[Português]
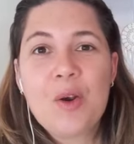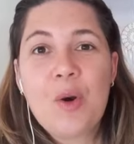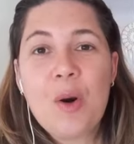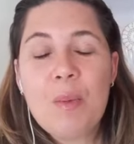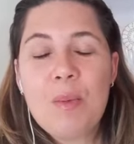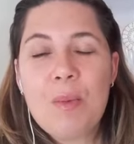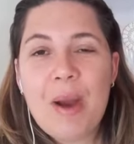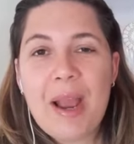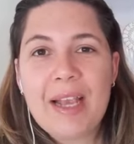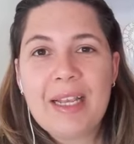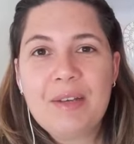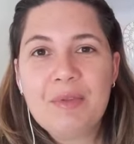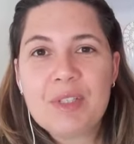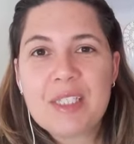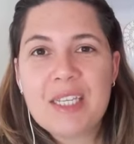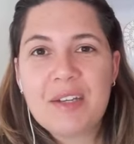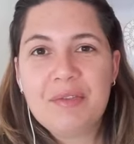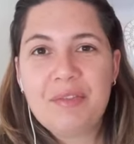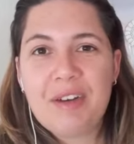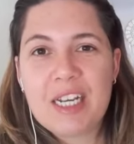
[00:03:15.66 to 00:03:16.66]
Como é que
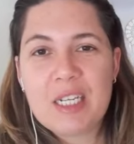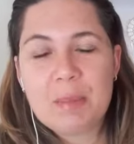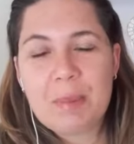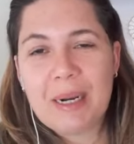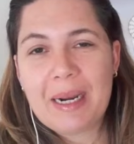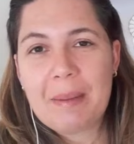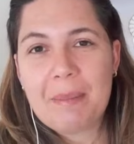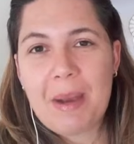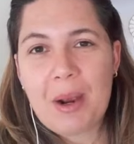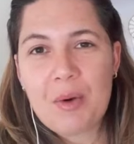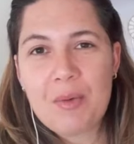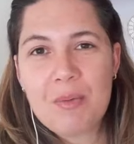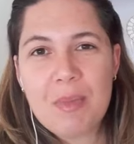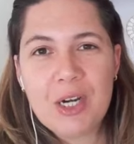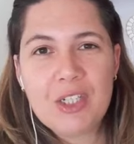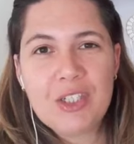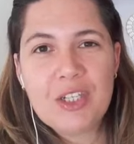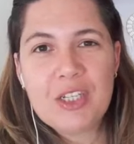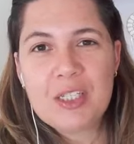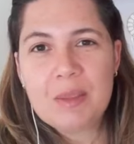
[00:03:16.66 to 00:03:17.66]
você faz para acabar com
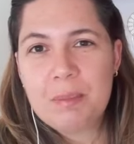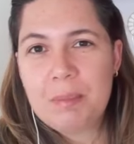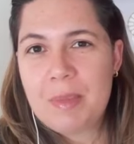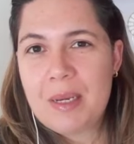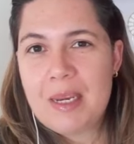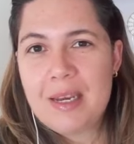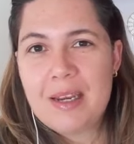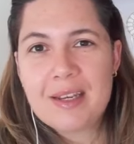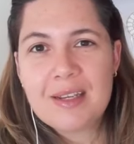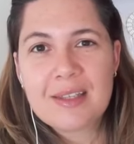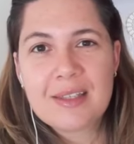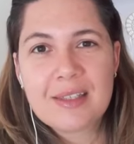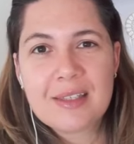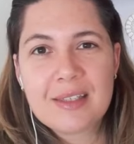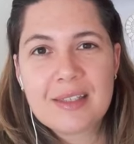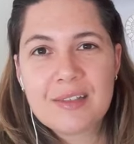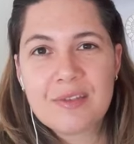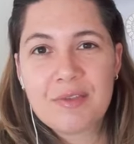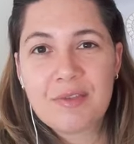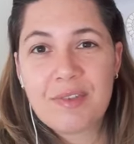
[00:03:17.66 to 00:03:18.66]
manchas, espinhas,
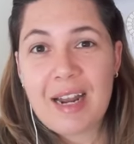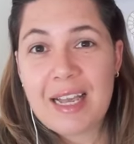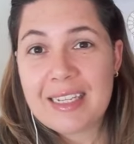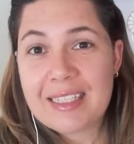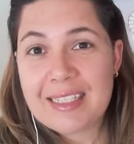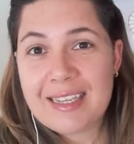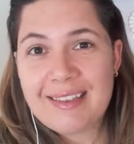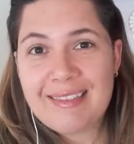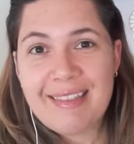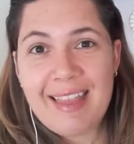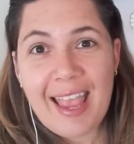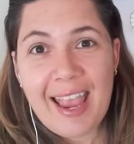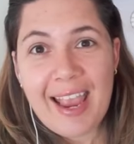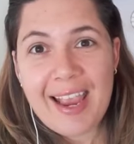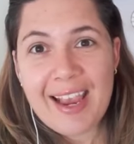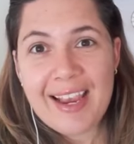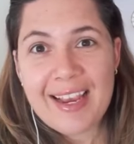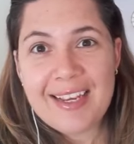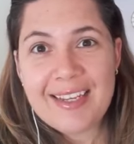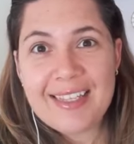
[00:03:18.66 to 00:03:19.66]

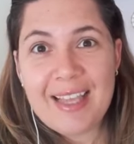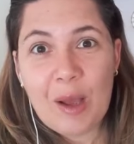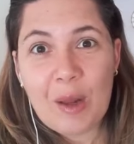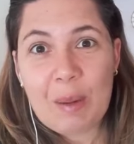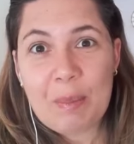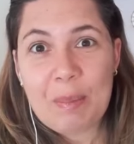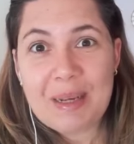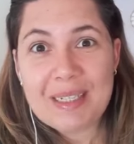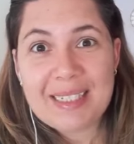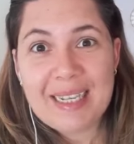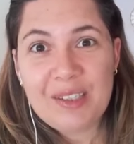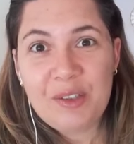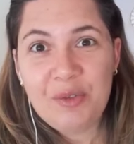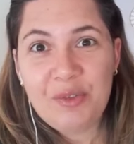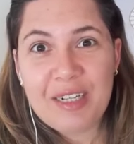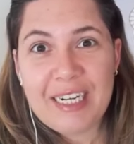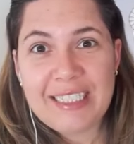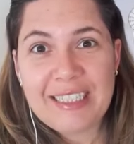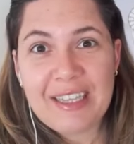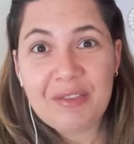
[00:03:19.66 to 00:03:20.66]
flacidez? Na aula passada eu
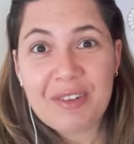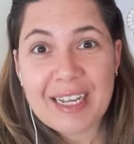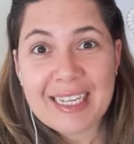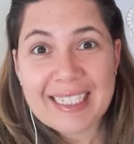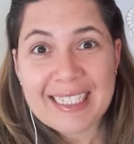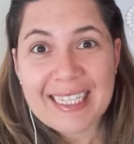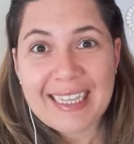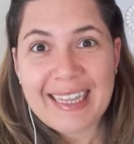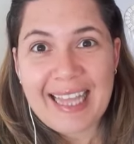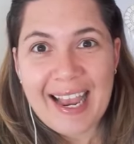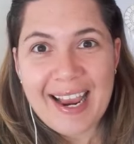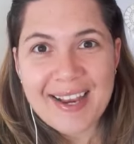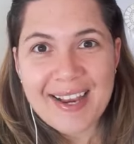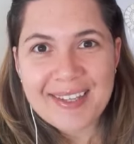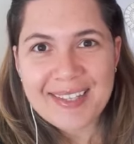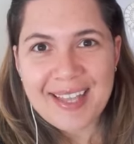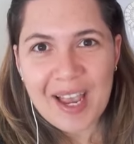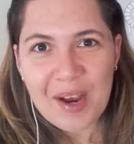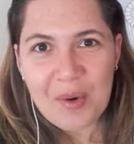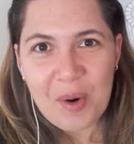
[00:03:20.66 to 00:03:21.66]
falei da
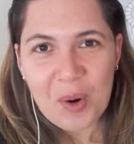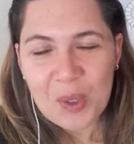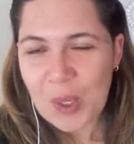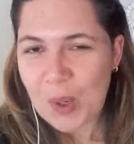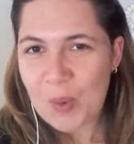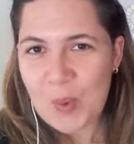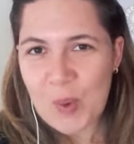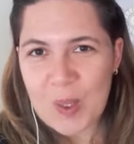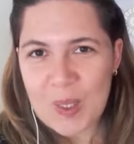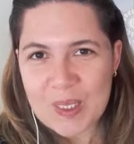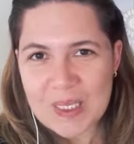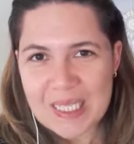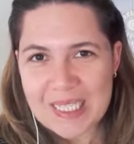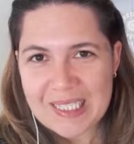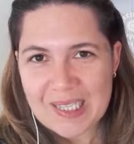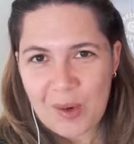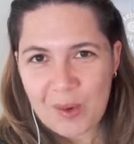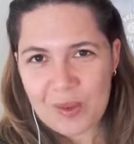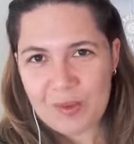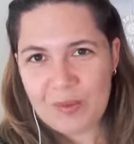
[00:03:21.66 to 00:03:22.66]
flacidez, né? Qual que é o óleo
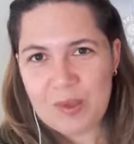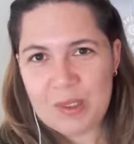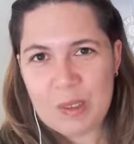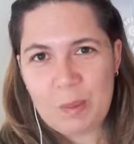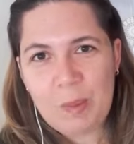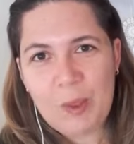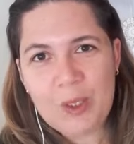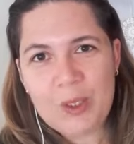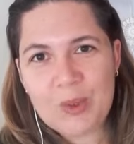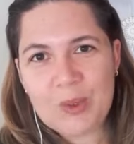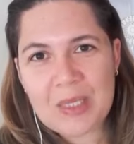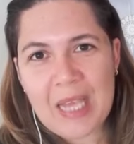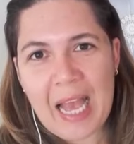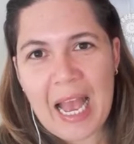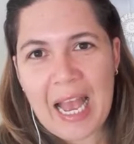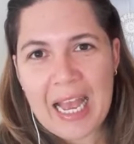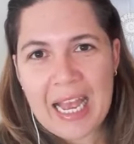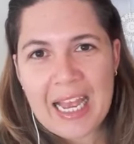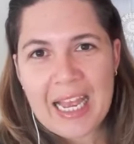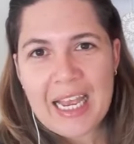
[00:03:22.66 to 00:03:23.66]
essencial que você pode
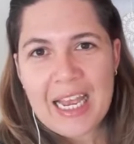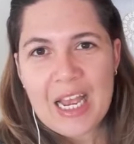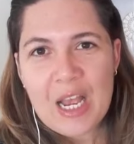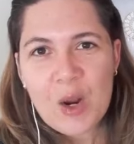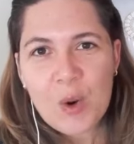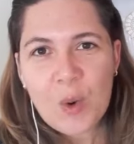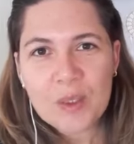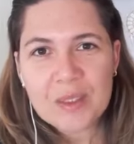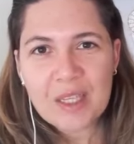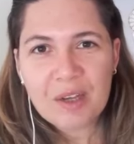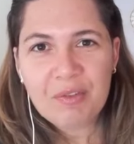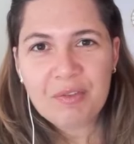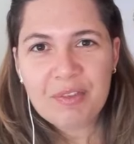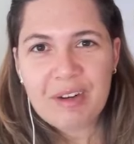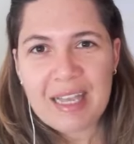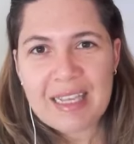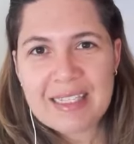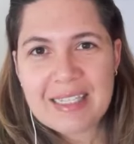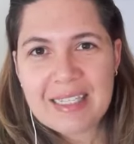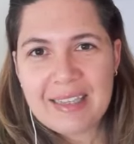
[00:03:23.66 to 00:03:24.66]
usar contra
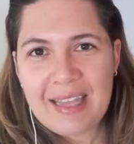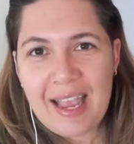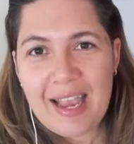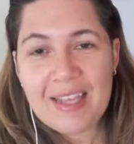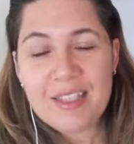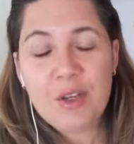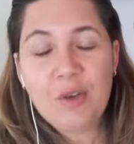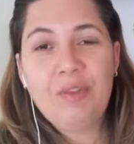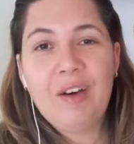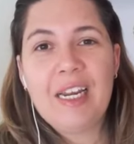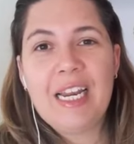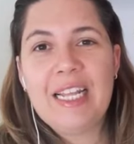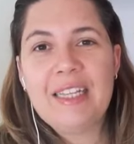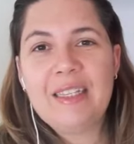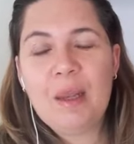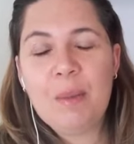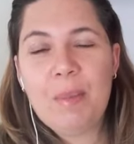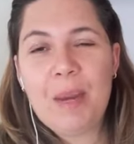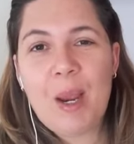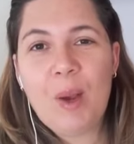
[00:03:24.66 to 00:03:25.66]
flacidez. Eu falei
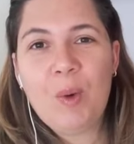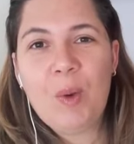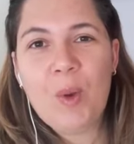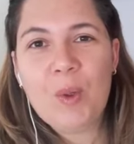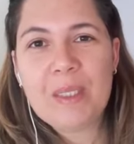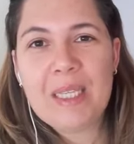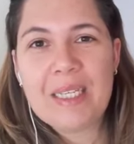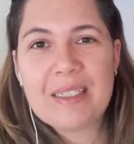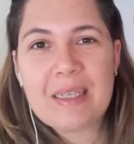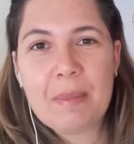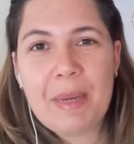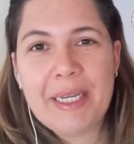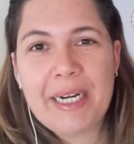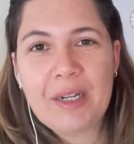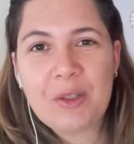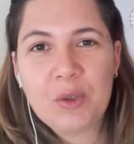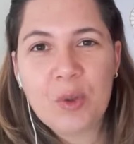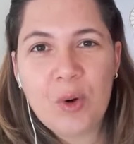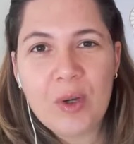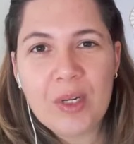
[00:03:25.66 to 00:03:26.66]
também ao longo dessa
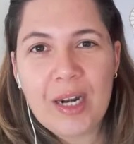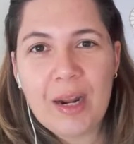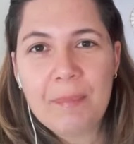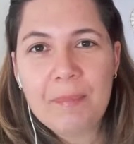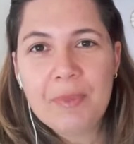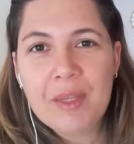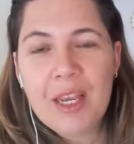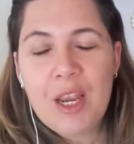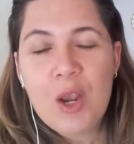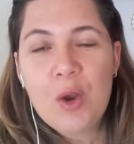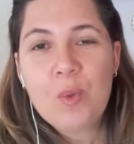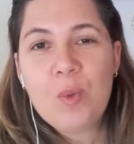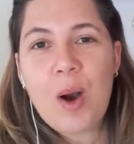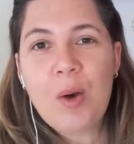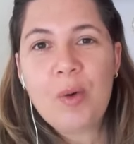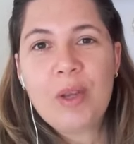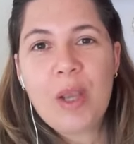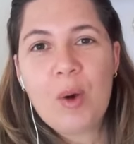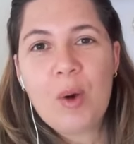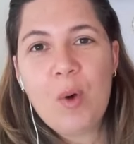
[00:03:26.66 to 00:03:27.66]
maratona
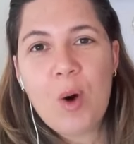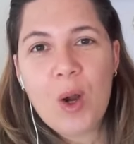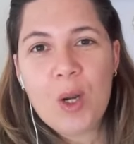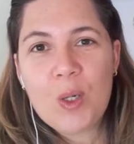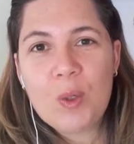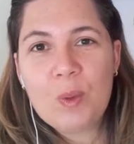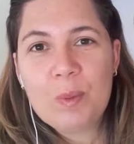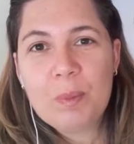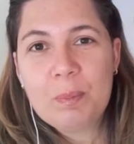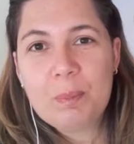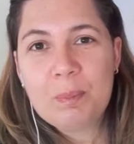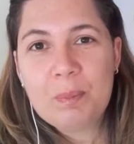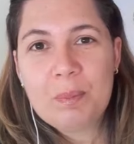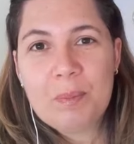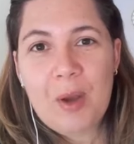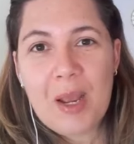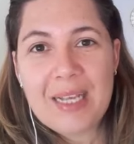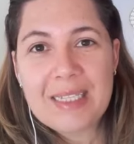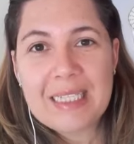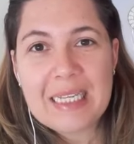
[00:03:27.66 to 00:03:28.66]
qual que é o óleo
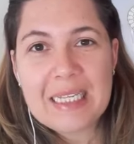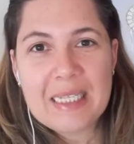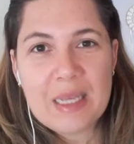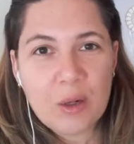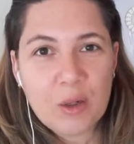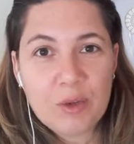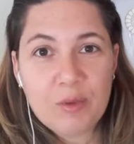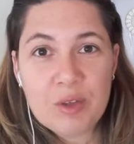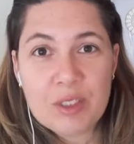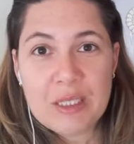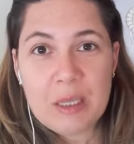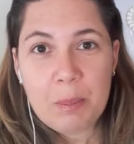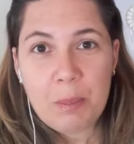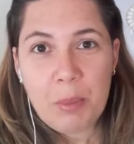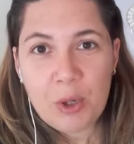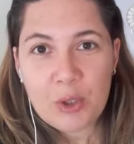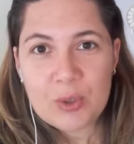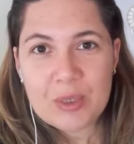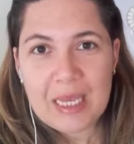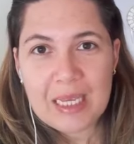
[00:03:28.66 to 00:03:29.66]
essencial que você
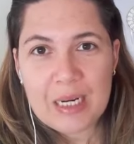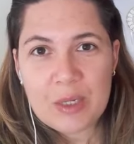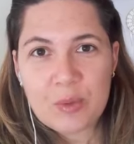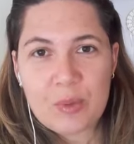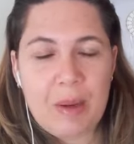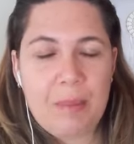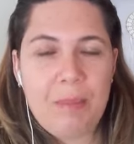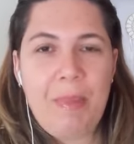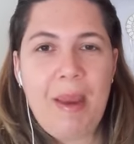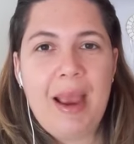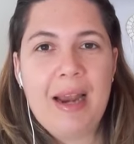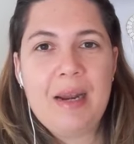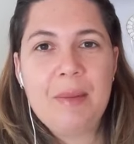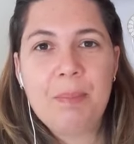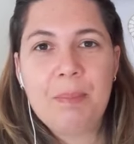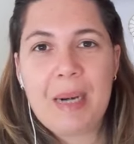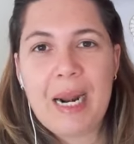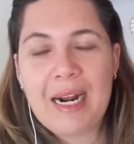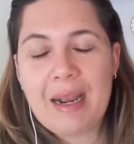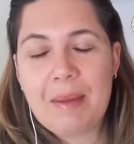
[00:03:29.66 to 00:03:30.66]
pode usar na sua pele
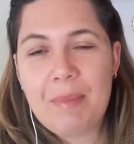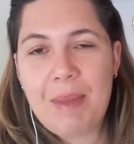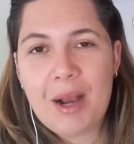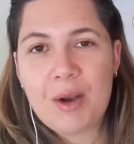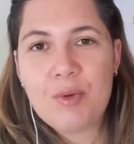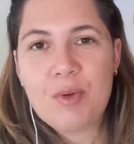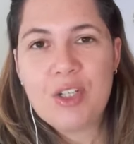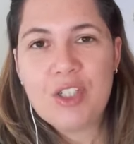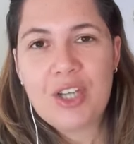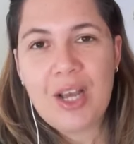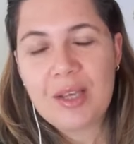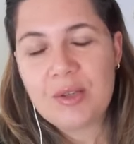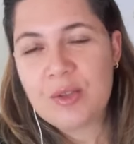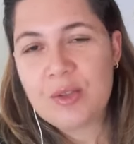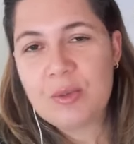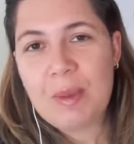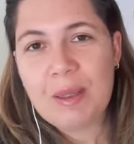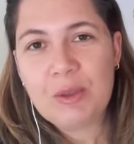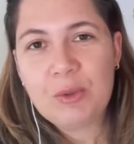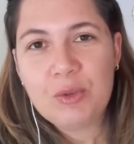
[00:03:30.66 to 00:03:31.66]
para acabar com
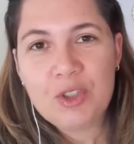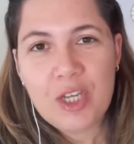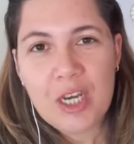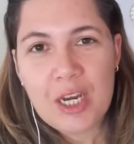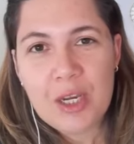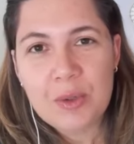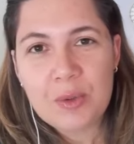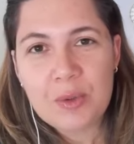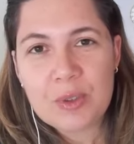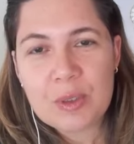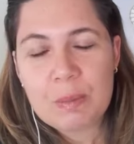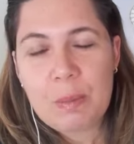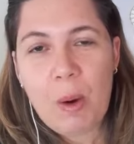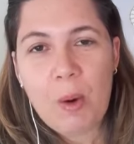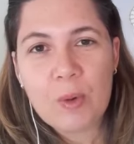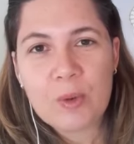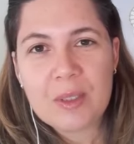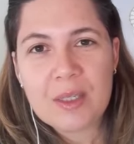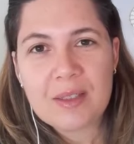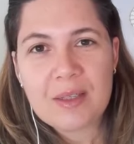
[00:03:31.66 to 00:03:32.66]
inchaços matutinos,
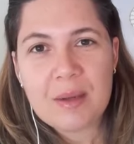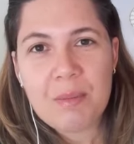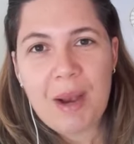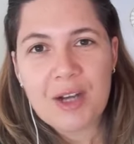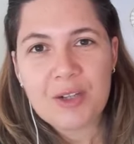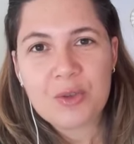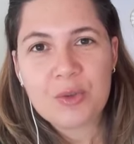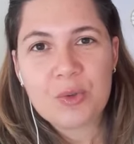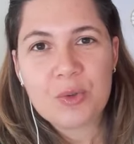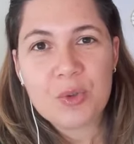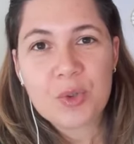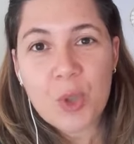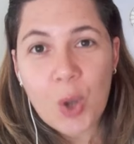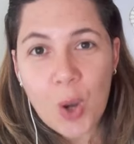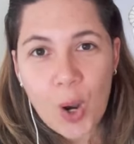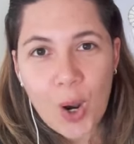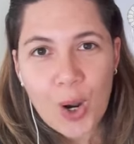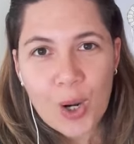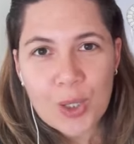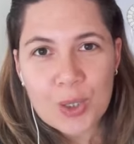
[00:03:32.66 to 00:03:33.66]
bolsas embaixo dos
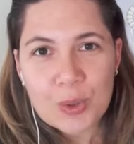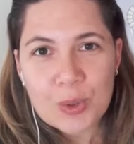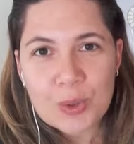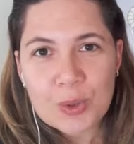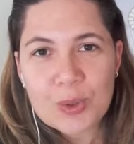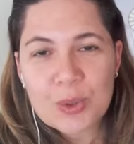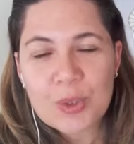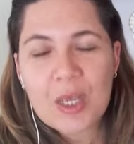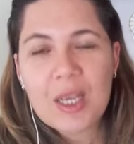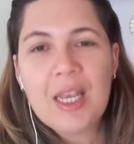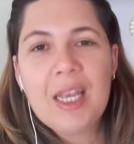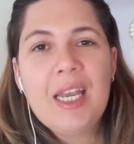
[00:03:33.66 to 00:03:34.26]
olhos.